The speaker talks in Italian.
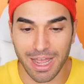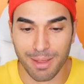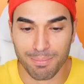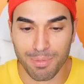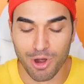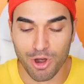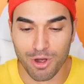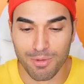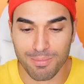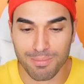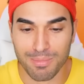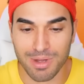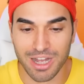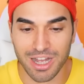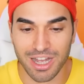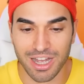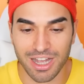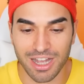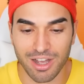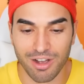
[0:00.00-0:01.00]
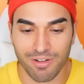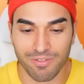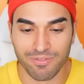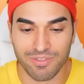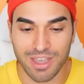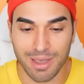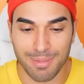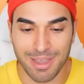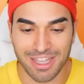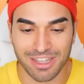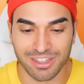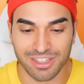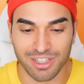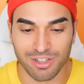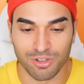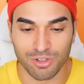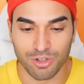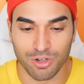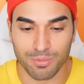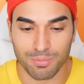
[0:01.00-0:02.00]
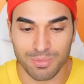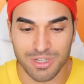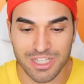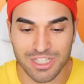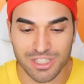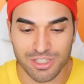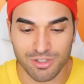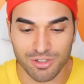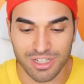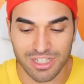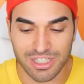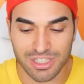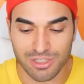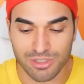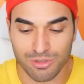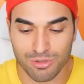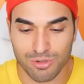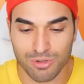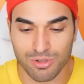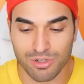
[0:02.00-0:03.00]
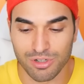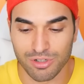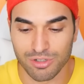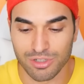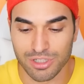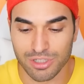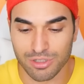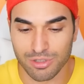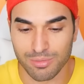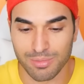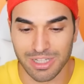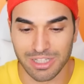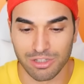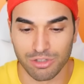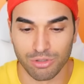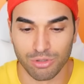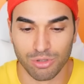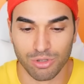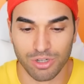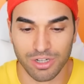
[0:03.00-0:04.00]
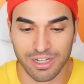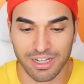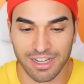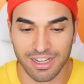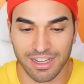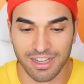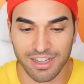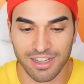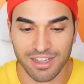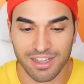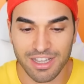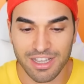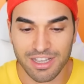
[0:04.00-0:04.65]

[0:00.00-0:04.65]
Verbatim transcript: boom Ovviamente non colpisco nessuno con sto mattone